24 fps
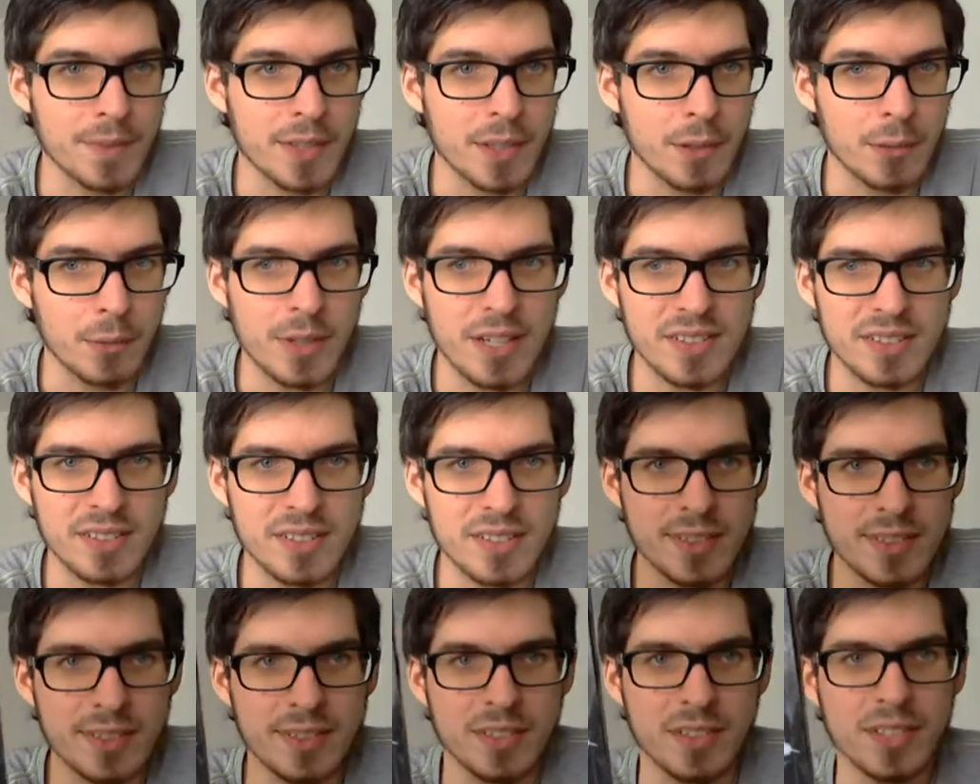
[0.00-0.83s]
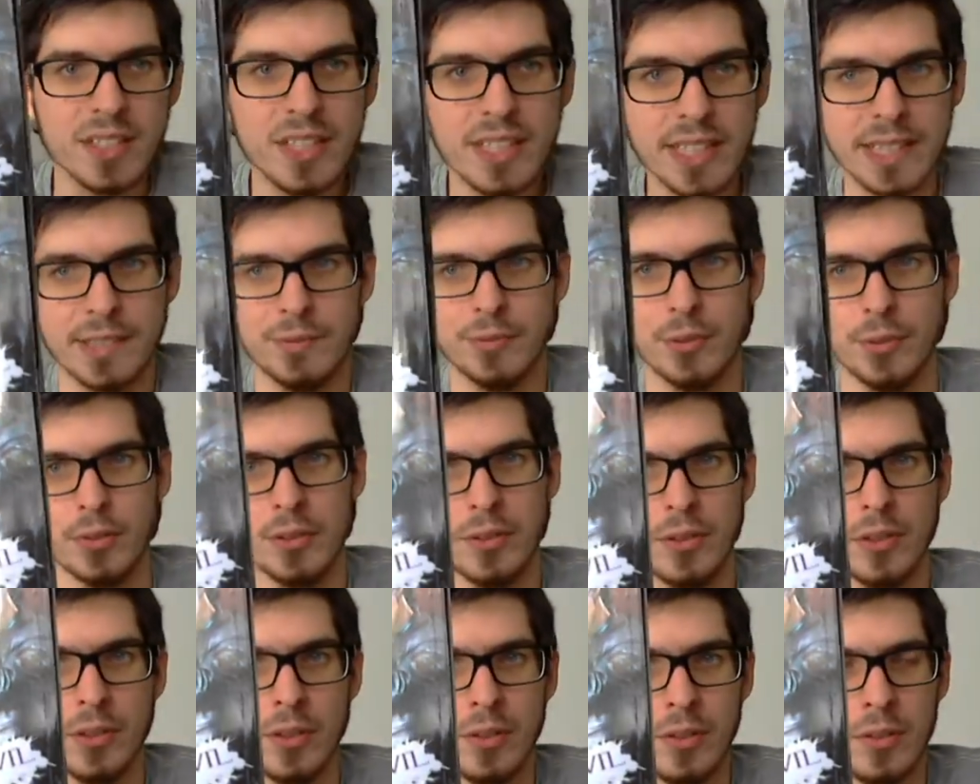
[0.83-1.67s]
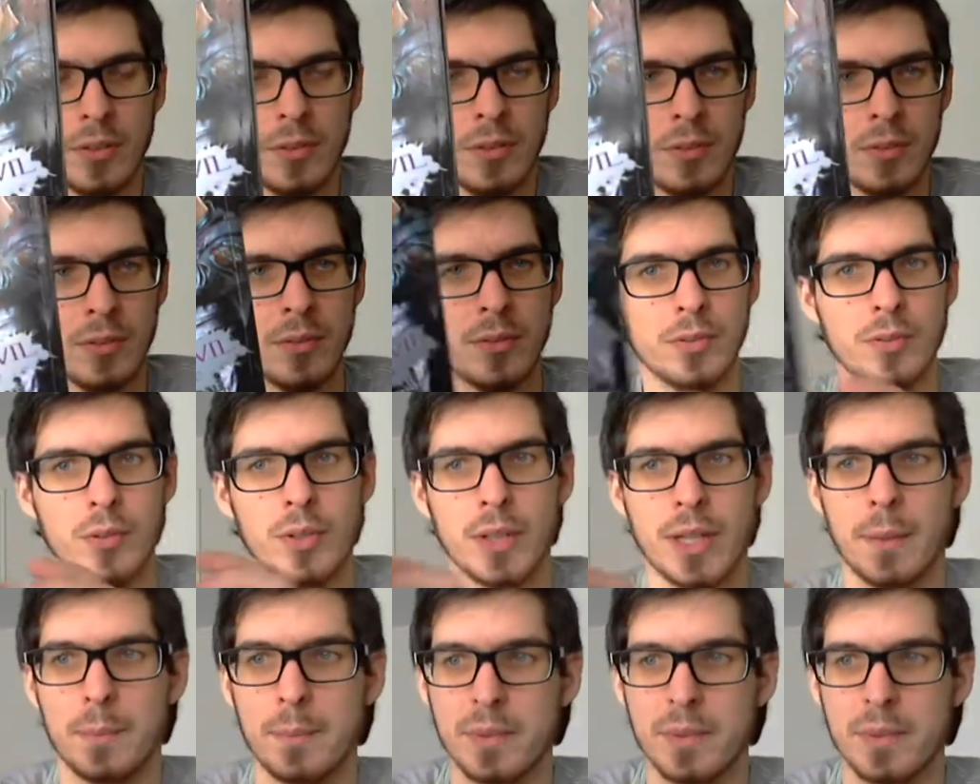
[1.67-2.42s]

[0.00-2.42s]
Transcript: Resident Evil oder